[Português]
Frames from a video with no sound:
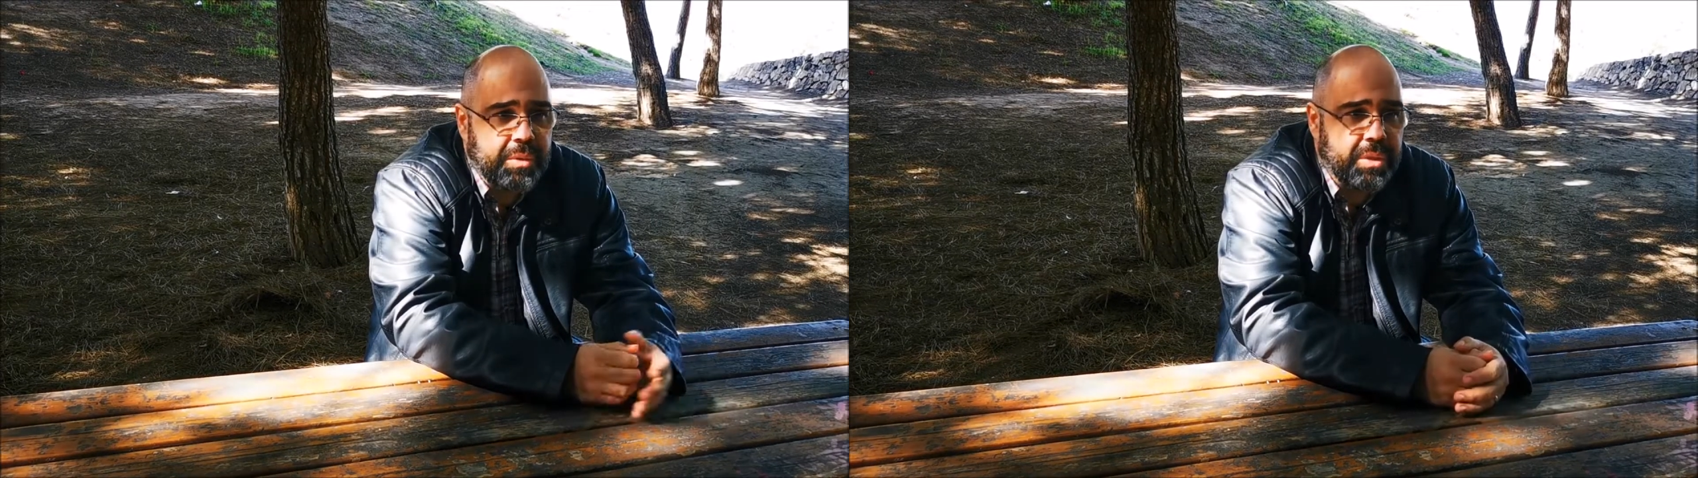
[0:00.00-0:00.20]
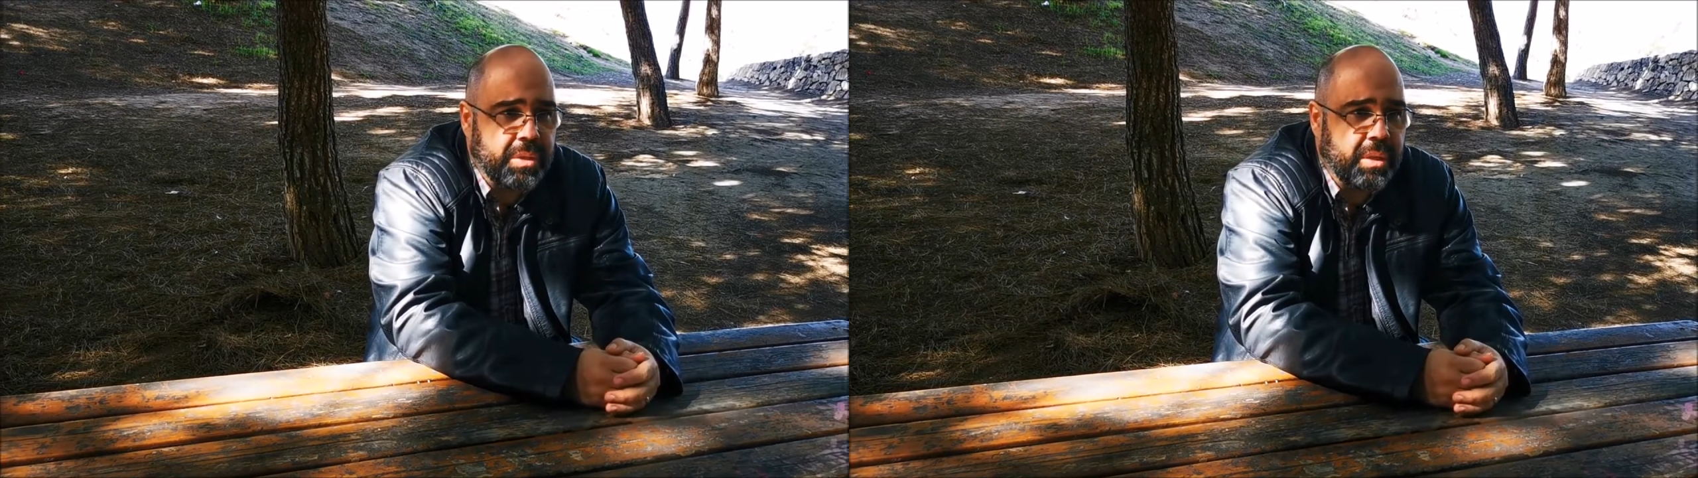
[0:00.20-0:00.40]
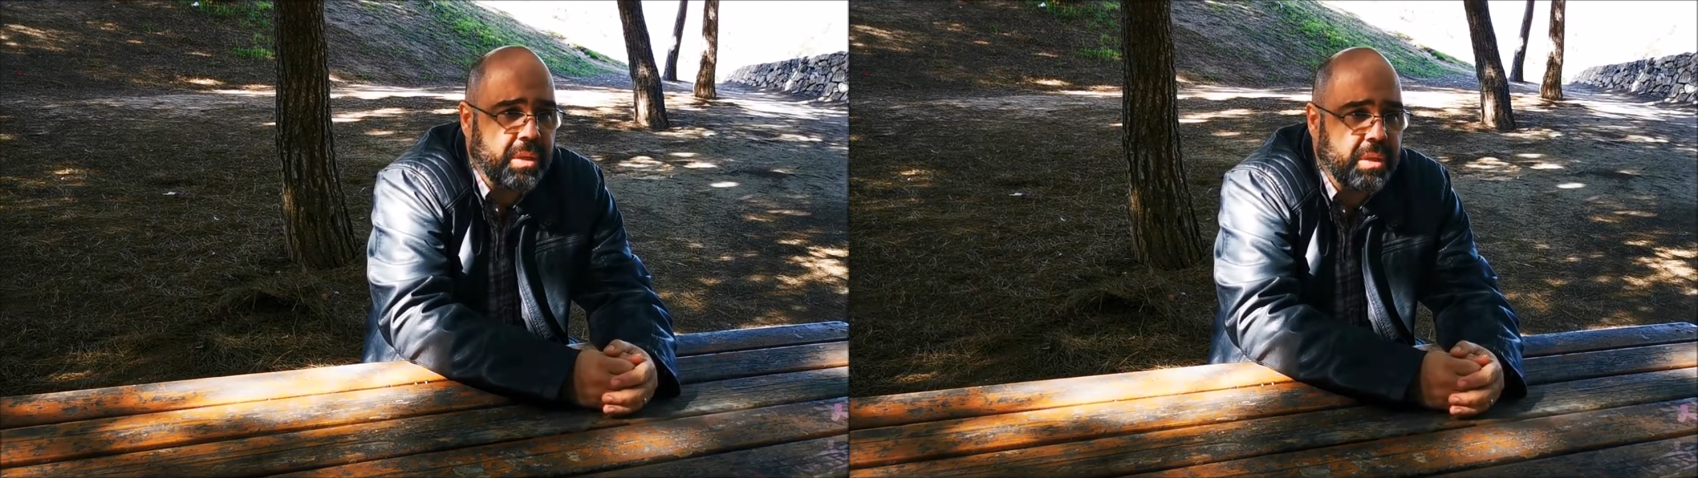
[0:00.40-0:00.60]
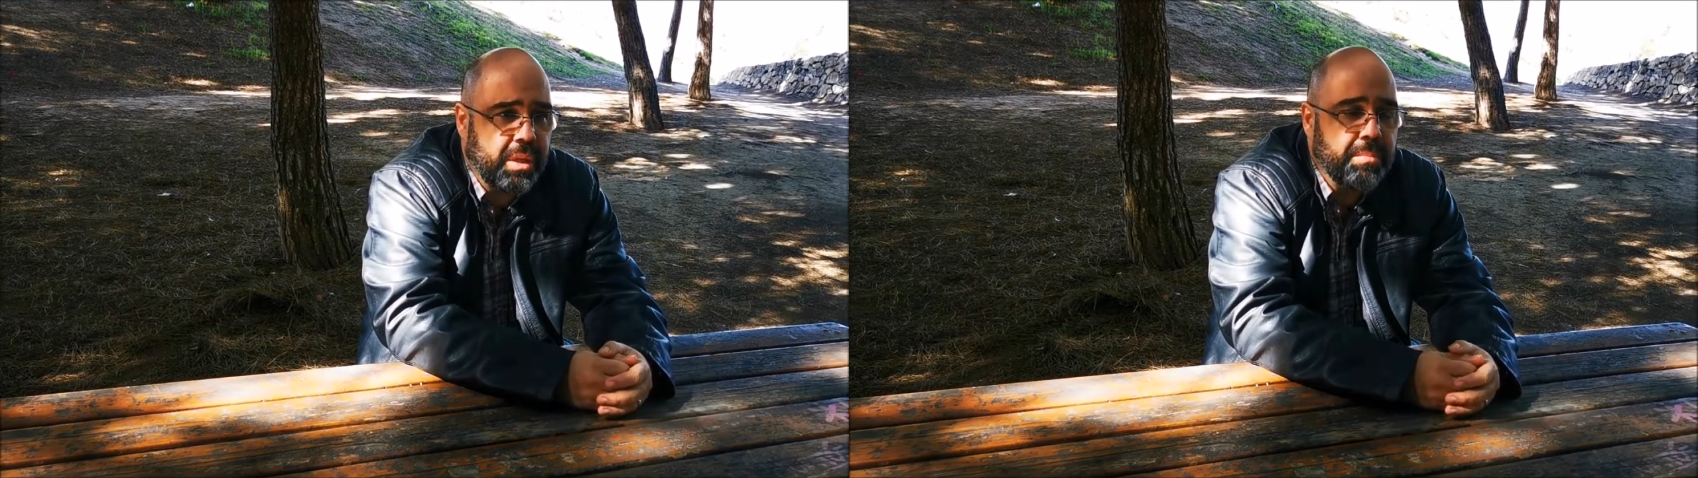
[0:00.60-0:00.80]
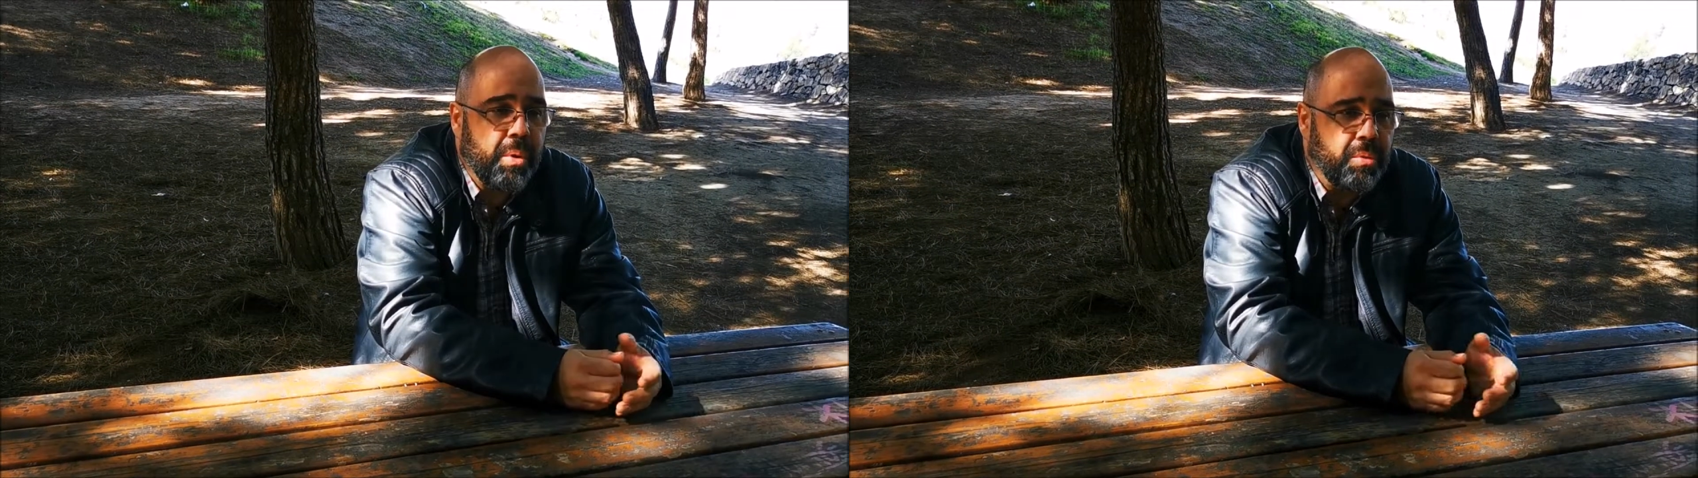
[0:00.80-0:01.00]
e dizer:
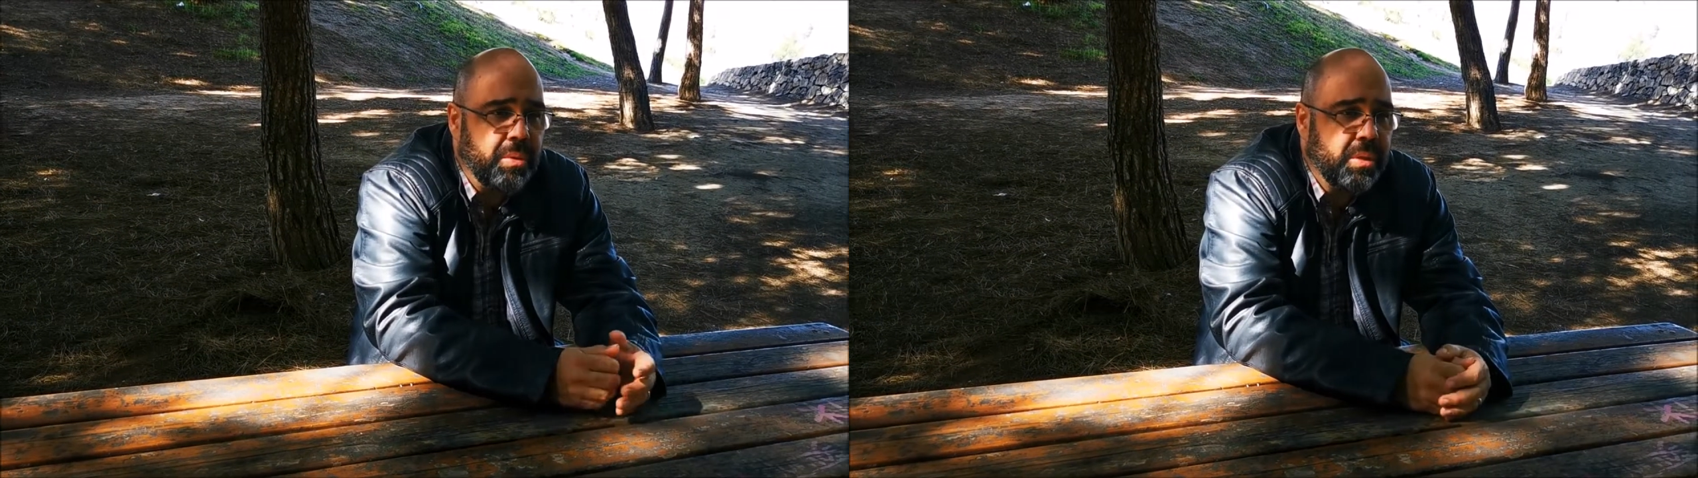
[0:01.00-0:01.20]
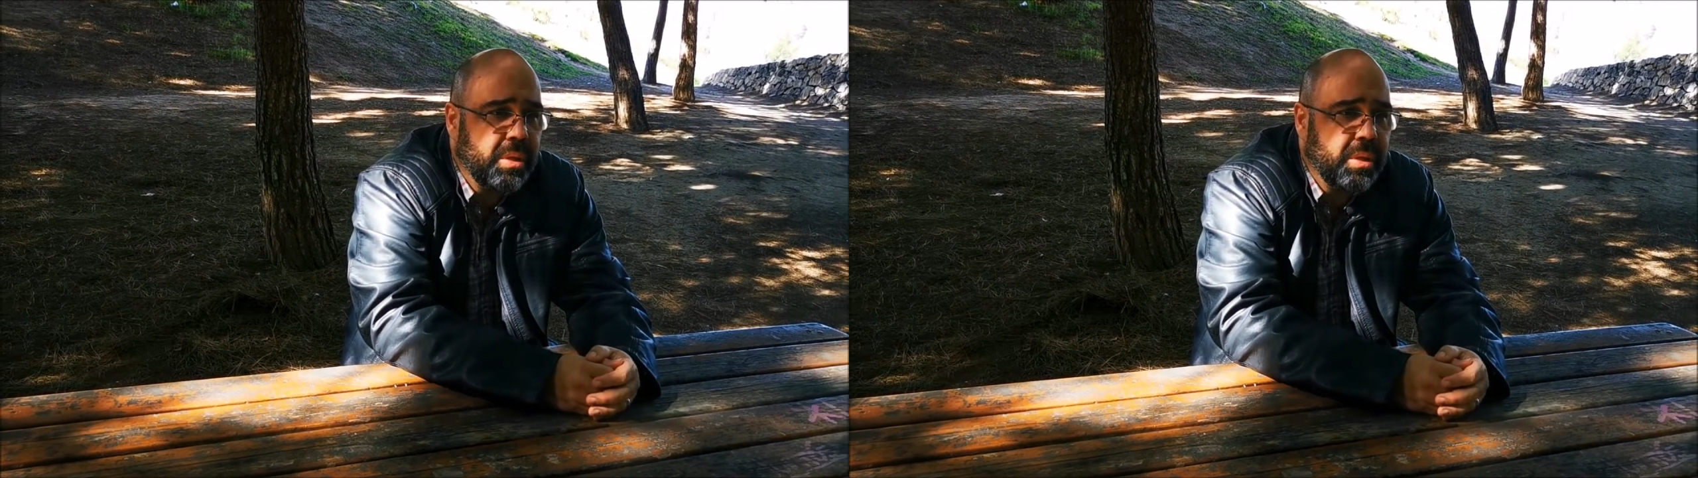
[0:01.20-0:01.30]
Que bom,